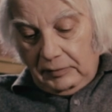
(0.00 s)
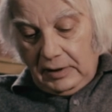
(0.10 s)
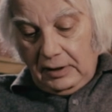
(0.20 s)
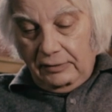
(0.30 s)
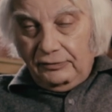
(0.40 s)

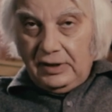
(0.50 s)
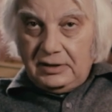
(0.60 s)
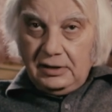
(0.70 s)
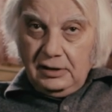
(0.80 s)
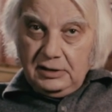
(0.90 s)
Э, в
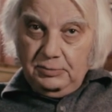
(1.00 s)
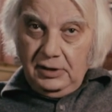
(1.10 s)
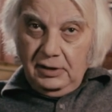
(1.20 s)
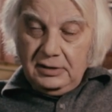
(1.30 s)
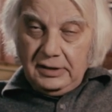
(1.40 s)
газетной
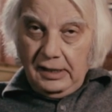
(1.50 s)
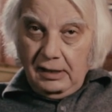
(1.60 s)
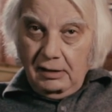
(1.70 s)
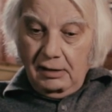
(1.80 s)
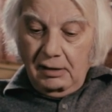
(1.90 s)

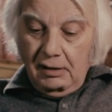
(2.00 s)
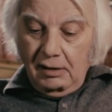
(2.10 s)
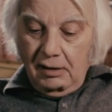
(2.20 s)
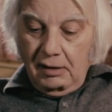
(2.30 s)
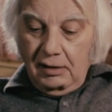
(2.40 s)
экспедиции
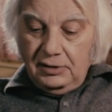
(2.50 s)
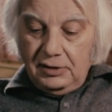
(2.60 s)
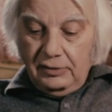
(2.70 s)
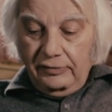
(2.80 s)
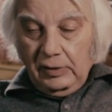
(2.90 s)

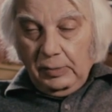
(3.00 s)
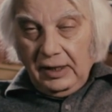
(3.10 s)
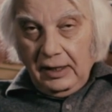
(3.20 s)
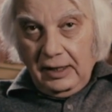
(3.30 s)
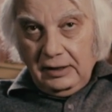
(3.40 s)
чиновник
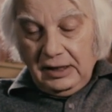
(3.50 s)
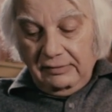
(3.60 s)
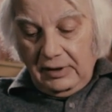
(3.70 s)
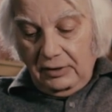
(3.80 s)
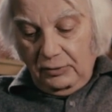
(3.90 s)
предлагает
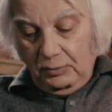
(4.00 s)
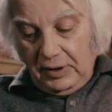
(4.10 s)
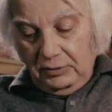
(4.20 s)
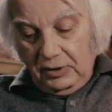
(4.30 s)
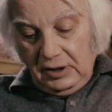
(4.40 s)
Ковалеву
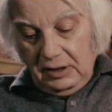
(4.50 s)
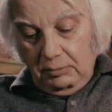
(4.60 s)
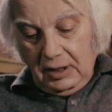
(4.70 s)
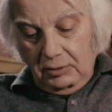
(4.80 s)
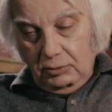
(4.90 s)
понюхать
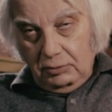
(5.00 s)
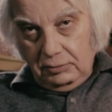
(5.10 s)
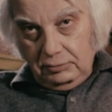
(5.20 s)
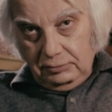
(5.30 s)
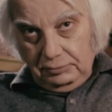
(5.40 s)
табаку –